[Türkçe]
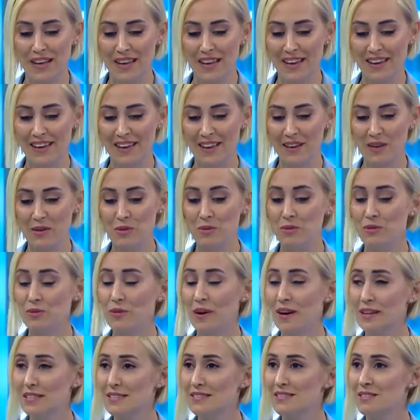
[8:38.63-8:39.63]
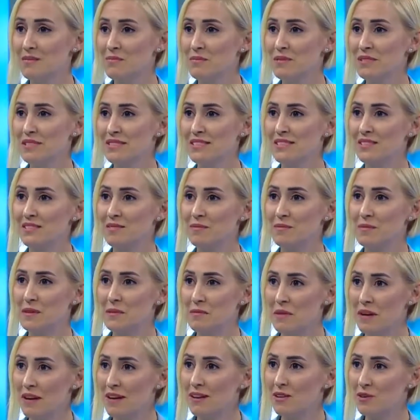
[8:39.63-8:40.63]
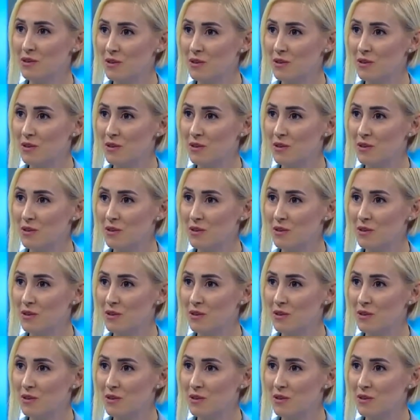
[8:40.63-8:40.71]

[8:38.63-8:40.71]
E, üniversitemizin mimarlık